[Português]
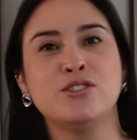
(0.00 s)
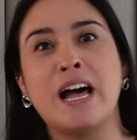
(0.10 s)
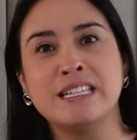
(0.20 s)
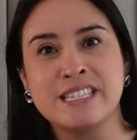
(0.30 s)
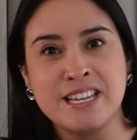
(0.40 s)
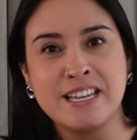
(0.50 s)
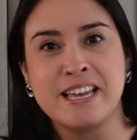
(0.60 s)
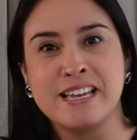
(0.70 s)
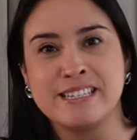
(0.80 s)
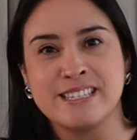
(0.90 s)
das
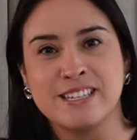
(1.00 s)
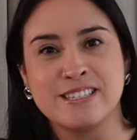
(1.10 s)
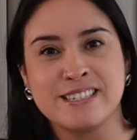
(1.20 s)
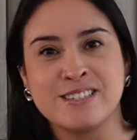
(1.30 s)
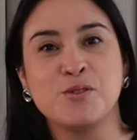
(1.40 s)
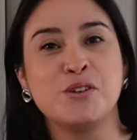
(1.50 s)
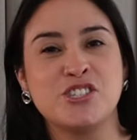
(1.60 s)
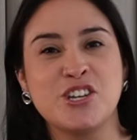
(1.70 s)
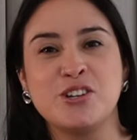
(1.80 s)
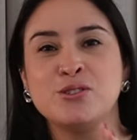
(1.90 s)
riquezas, o
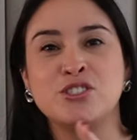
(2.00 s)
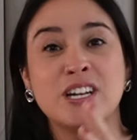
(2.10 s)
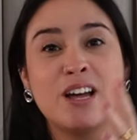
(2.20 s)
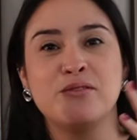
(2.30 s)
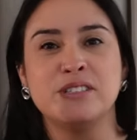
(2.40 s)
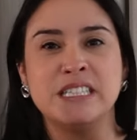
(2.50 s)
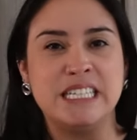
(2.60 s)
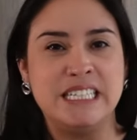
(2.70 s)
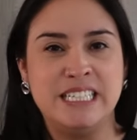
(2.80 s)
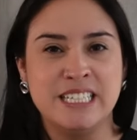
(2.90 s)
cheiro de
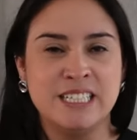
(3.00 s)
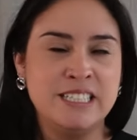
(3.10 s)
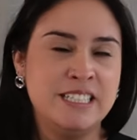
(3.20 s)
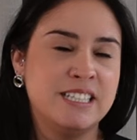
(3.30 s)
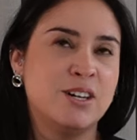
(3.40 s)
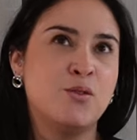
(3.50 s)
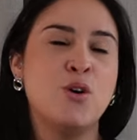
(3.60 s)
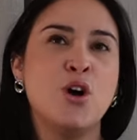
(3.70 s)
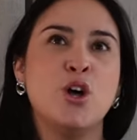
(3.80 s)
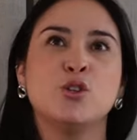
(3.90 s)
lavanderia.
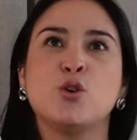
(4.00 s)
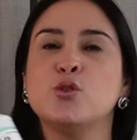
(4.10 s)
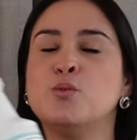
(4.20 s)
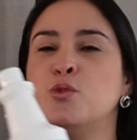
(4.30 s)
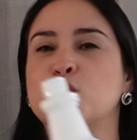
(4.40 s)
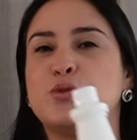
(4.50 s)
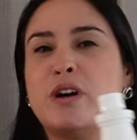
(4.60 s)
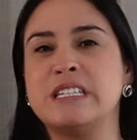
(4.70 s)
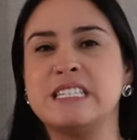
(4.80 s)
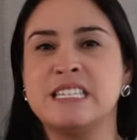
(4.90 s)
Então, todo mundo
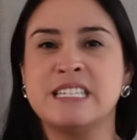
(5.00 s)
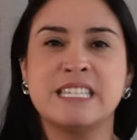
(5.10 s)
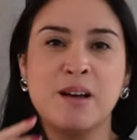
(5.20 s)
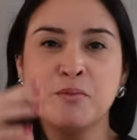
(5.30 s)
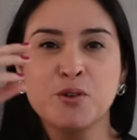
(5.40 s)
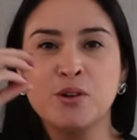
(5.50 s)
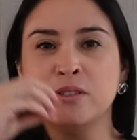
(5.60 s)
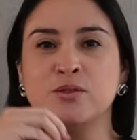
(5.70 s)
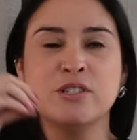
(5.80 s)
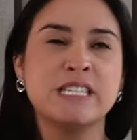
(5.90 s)
fala assim: sabe
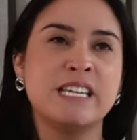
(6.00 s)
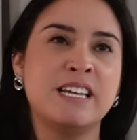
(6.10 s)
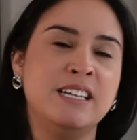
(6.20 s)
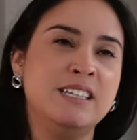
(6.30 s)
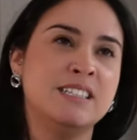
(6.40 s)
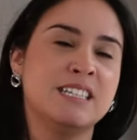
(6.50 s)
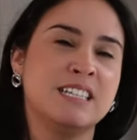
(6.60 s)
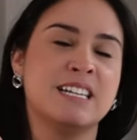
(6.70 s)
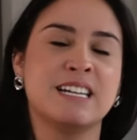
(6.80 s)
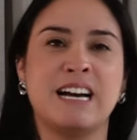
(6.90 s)
quando você
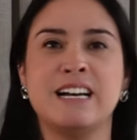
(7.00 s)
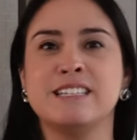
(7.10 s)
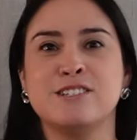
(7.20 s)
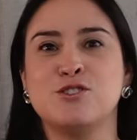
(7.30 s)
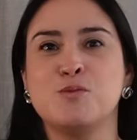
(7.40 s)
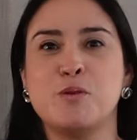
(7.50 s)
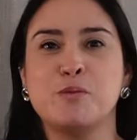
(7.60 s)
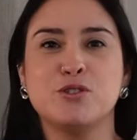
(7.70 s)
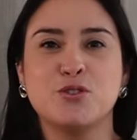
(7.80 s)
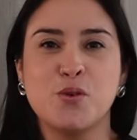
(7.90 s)
entra na casa de uma
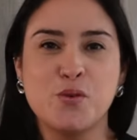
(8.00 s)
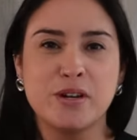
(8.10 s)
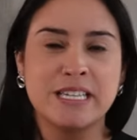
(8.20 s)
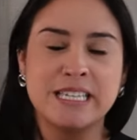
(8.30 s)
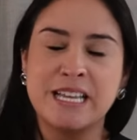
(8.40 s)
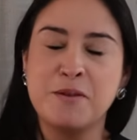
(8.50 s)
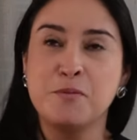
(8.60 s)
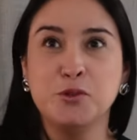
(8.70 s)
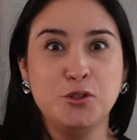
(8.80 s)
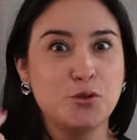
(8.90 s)
pessoa que tem
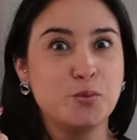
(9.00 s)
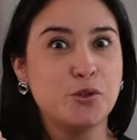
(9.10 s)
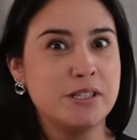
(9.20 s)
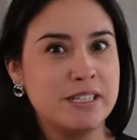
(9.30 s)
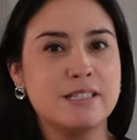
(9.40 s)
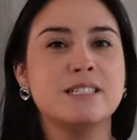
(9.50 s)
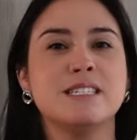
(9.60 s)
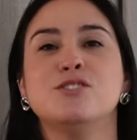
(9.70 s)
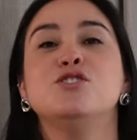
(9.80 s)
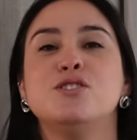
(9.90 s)
muito poder
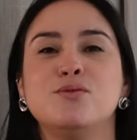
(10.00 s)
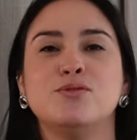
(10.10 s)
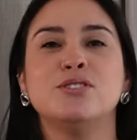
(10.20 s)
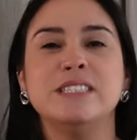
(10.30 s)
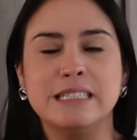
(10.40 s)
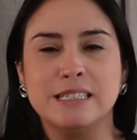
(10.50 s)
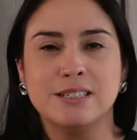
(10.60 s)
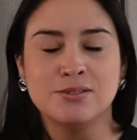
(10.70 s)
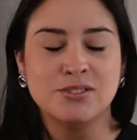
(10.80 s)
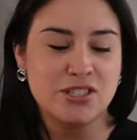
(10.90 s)
aquisitivo?
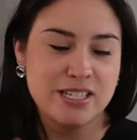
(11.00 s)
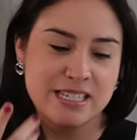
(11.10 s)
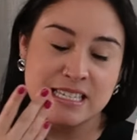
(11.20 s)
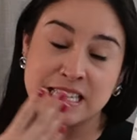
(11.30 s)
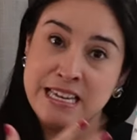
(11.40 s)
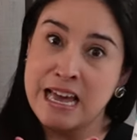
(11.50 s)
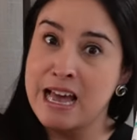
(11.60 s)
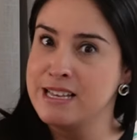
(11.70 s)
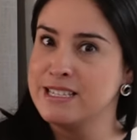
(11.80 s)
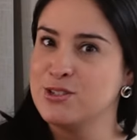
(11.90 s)
Então, diz que
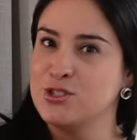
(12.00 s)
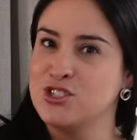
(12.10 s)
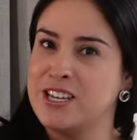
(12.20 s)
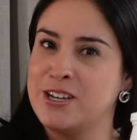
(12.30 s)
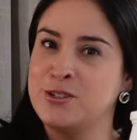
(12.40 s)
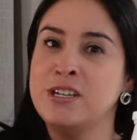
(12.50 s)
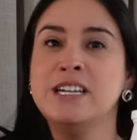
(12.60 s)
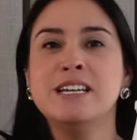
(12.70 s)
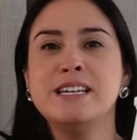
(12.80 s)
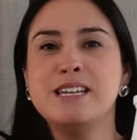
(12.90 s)
é esse o cheiro.
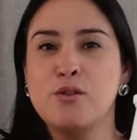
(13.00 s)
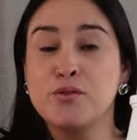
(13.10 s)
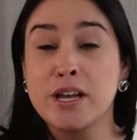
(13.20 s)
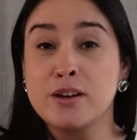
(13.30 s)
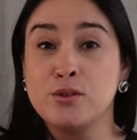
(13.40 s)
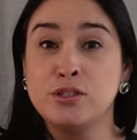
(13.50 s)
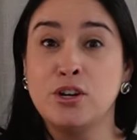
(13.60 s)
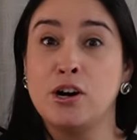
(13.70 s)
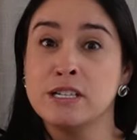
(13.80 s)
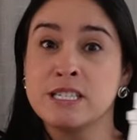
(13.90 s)
E eu fiquei
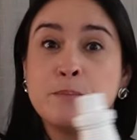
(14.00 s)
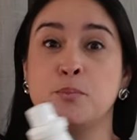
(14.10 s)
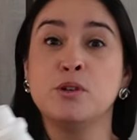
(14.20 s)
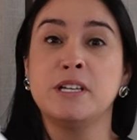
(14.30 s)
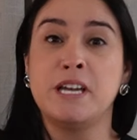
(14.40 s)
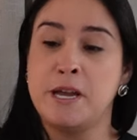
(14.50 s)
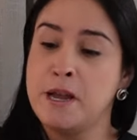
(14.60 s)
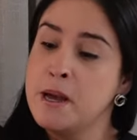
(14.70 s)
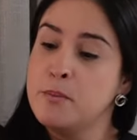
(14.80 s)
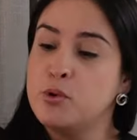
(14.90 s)
curiosa por
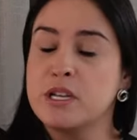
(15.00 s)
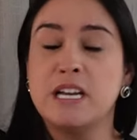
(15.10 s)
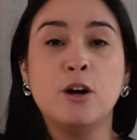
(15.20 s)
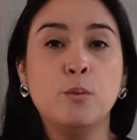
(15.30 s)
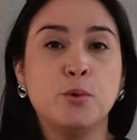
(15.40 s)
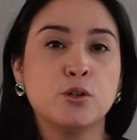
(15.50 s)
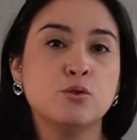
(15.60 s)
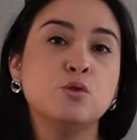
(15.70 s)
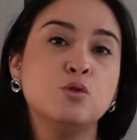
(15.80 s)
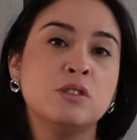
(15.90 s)
quê? Porque ele é um
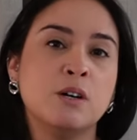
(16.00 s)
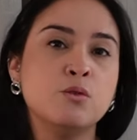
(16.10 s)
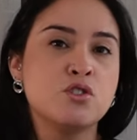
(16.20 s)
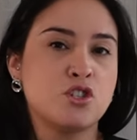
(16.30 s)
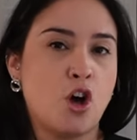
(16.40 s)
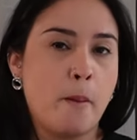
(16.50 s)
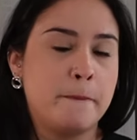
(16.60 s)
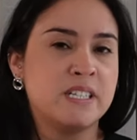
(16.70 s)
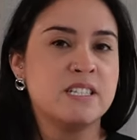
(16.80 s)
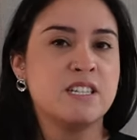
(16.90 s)
produto não só
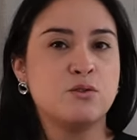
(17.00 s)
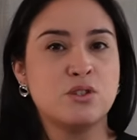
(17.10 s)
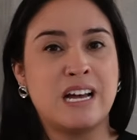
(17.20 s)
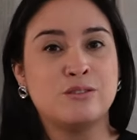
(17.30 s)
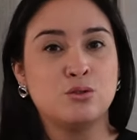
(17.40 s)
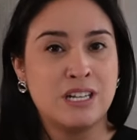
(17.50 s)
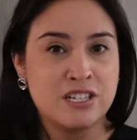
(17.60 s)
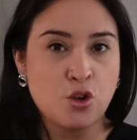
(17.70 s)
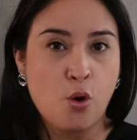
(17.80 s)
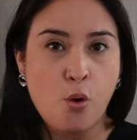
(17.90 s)
para ser usado
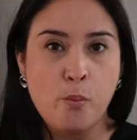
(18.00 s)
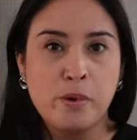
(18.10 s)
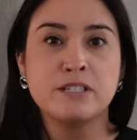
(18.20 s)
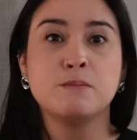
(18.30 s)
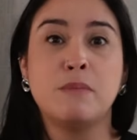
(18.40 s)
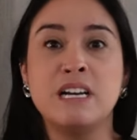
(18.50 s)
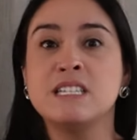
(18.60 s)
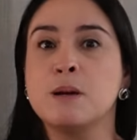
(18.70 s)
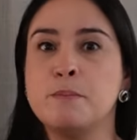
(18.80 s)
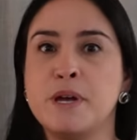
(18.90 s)
nas roupas,
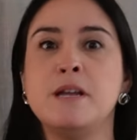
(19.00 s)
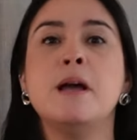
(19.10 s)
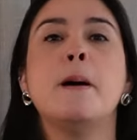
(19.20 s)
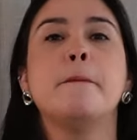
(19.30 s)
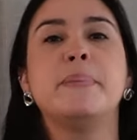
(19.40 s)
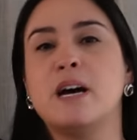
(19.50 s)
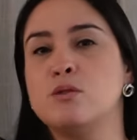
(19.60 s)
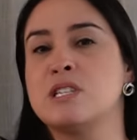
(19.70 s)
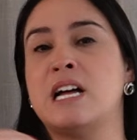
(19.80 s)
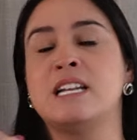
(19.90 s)
mas também
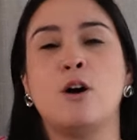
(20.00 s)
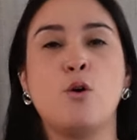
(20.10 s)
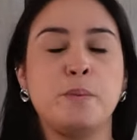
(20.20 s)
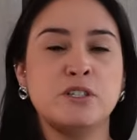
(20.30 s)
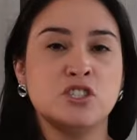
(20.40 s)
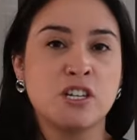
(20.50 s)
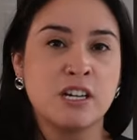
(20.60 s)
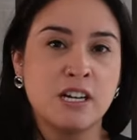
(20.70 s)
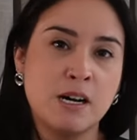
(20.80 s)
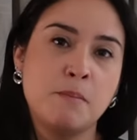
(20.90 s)
para usar na roupa de
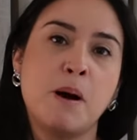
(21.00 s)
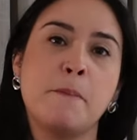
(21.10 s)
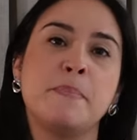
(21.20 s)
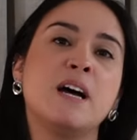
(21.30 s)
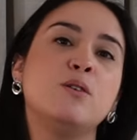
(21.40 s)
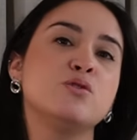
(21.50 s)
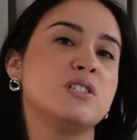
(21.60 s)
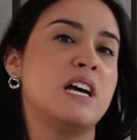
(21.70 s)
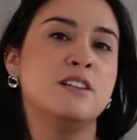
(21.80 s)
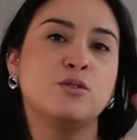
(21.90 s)
cama, para
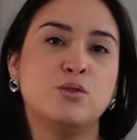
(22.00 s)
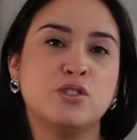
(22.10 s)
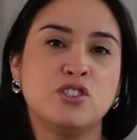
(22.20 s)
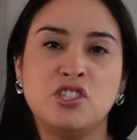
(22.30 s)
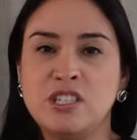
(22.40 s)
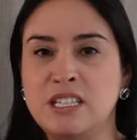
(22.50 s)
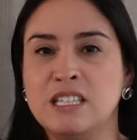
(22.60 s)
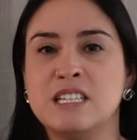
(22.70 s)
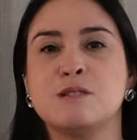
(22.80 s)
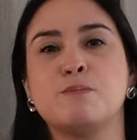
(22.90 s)
usar em
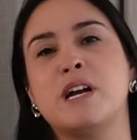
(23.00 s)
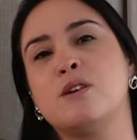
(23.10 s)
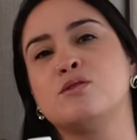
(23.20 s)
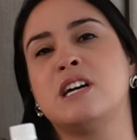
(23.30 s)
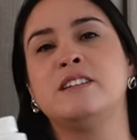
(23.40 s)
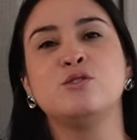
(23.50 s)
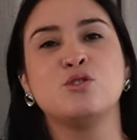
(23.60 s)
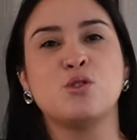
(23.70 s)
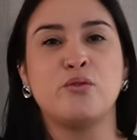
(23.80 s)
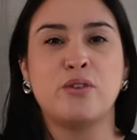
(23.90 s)
cortinas, para usar no
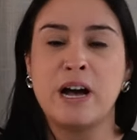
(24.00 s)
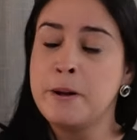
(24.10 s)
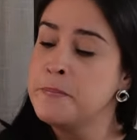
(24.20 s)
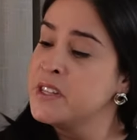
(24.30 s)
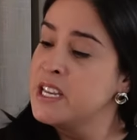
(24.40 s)
sofá.